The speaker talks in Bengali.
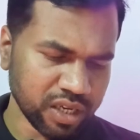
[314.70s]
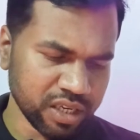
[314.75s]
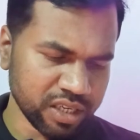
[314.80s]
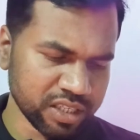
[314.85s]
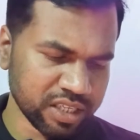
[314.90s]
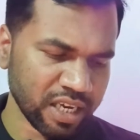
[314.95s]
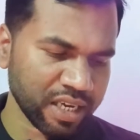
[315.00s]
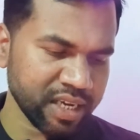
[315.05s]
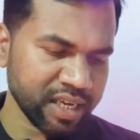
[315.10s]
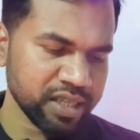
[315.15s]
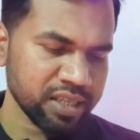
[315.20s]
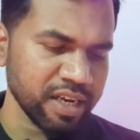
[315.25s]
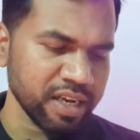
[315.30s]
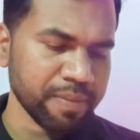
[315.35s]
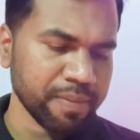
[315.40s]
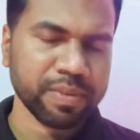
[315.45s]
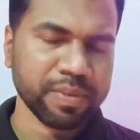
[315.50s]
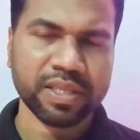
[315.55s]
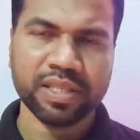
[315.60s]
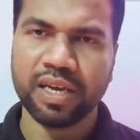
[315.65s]
সেই ক্ষেত্রে
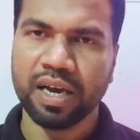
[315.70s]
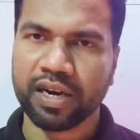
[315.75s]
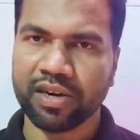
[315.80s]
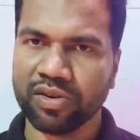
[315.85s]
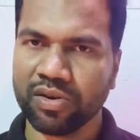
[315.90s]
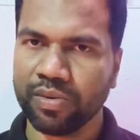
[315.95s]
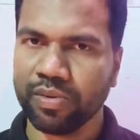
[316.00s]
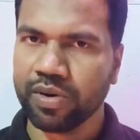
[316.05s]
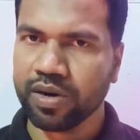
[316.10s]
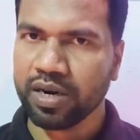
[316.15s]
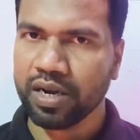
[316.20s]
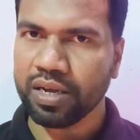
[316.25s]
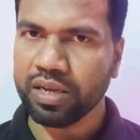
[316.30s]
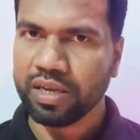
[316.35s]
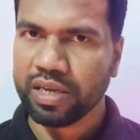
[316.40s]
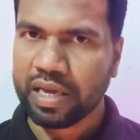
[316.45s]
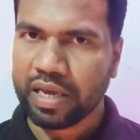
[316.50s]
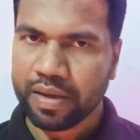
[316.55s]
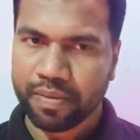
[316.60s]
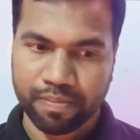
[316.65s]
আপনি দান কৌলাটা
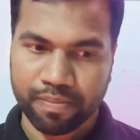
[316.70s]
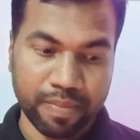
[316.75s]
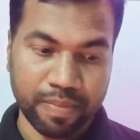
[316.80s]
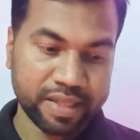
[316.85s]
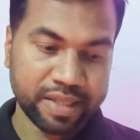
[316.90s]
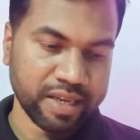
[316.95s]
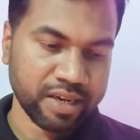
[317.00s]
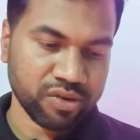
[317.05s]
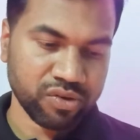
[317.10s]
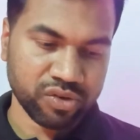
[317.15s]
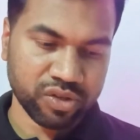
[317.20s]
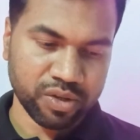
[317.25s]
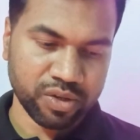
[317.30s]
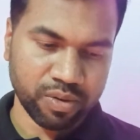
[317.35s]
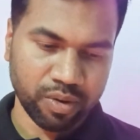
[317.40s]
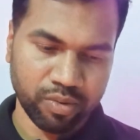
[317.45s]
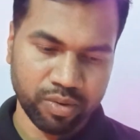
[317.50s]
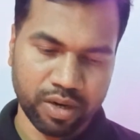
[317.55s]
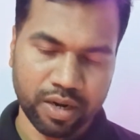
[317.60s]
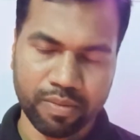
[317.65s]
বাতিল করতে
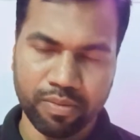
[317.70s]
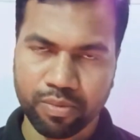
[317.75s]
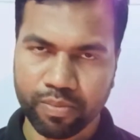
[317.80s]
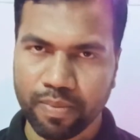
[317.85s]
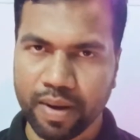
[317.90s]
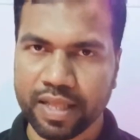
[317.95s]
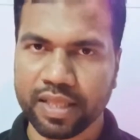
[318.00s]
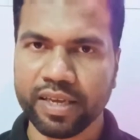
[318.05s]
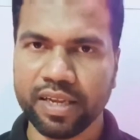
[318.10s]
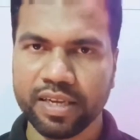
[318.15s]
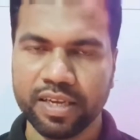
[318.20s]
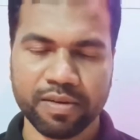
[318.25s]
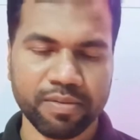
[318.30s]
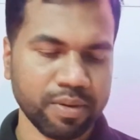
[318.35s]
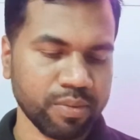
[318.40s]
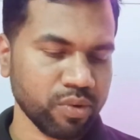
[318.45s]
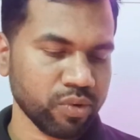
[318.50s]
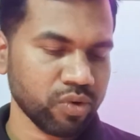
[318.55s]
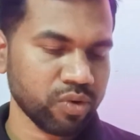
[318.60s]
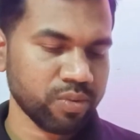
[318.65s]
পারবেন এবং বাতিল
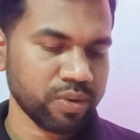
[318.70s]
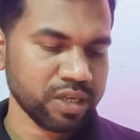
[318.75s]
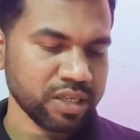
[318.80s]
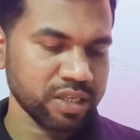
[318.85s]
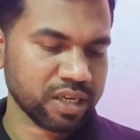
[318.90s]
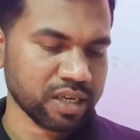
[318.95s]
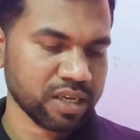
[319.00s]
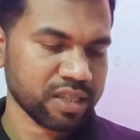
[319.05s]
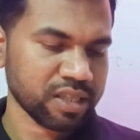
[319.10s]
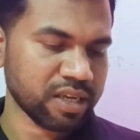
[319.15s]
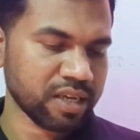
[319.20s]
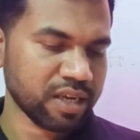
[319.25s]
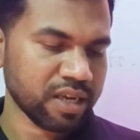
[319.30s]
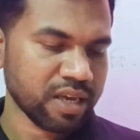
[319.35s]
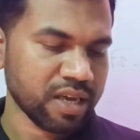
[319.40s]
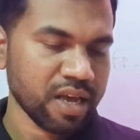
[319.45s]
কিভাবে করবেন সেক্ষেত্রে